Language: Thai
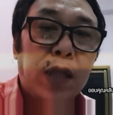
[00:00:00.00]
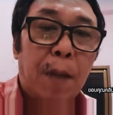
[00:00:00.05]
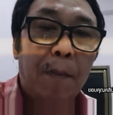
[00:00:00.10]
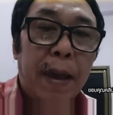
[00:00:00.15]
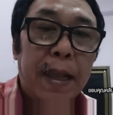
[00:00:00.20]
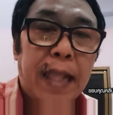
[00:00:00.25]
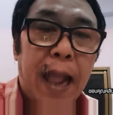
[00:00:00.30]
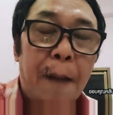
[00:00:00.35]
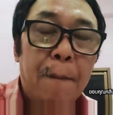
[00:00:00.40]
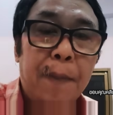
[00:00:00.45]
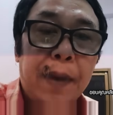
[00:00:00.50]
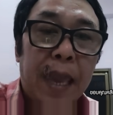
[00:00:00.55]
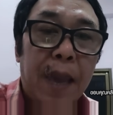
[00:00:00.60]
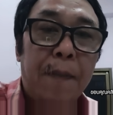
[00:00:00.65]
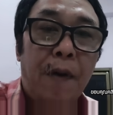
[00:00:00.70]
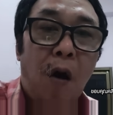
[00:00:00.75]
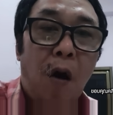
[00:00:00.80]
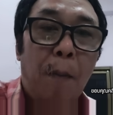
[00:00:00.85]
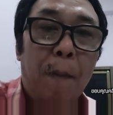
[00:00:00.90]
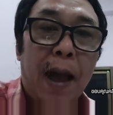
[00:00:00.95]
จะไม่ทำคลิ
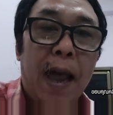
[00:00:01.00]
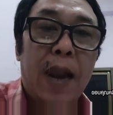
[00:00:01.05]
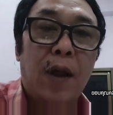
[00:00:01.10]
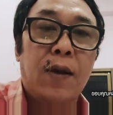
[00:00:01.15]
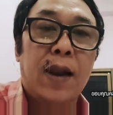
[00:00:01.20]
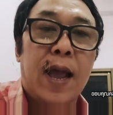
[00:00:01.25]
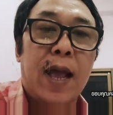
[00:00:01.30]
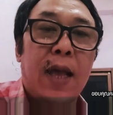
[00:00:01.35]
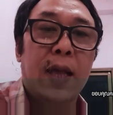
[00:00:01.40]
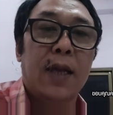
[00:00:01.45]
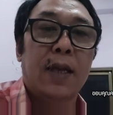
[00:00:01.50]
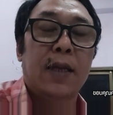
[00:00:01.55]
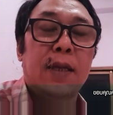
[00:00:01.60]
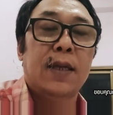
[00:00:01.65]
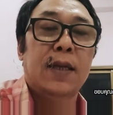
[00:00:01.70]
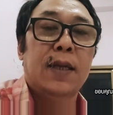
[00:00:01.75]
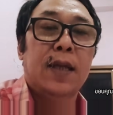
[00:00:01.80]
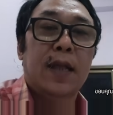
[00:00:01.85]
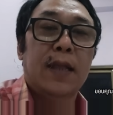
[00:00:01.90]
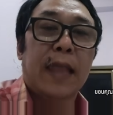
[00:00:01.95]
ปออกมาแล้วนะ
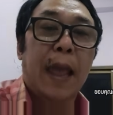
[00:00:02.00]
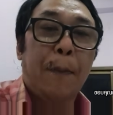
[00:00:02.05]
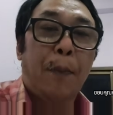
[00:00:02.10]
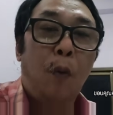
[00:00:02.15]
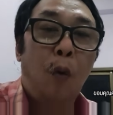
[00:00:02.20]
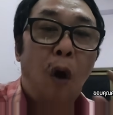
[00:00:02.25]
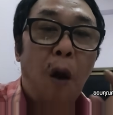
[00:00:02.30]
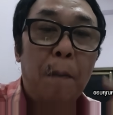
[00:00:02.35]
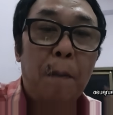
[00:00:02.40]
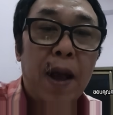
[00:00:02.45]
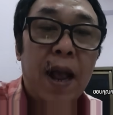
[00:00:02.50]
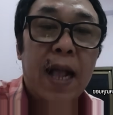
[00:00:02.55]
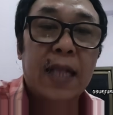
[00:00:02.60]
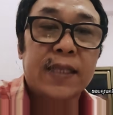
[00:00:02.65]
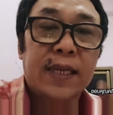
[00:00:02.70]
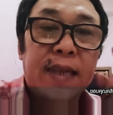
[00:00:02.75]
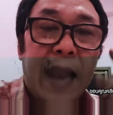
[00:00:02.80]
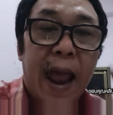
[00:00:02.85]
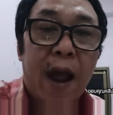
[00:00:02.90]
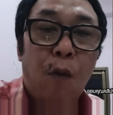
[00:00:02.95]
แต่พวก
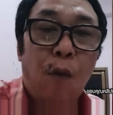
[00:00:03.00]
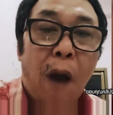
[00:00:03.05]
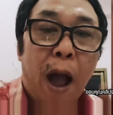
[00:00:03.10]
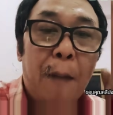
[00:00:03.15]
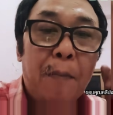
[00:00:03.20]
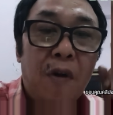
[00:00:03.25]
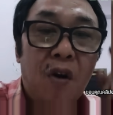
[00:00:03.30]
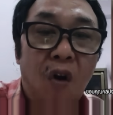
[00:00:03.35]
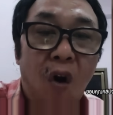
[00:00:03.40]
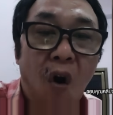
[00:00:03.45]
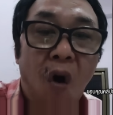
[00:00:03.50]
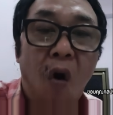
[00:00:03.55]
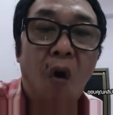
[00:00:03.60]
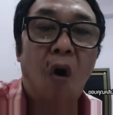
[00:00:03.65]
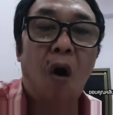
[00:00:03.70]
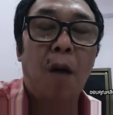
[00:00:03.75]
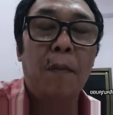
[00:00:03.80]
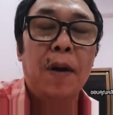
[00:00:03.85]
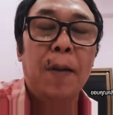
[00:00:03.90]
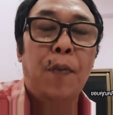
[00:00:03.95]
แสดงความ
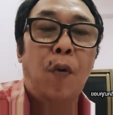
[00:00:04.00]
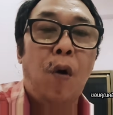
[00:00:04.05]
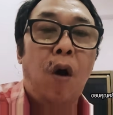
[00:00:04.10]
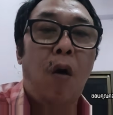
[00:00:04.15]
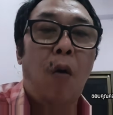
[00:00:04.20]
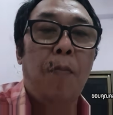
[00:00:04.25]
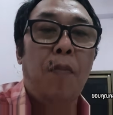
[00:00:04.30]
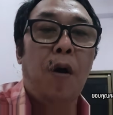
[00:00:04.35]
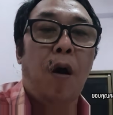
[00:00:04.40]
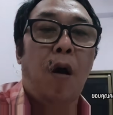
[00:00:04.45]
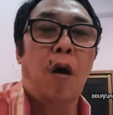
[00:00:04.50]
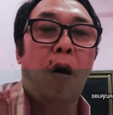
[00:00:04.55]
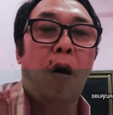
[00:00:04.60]
ของพวกอม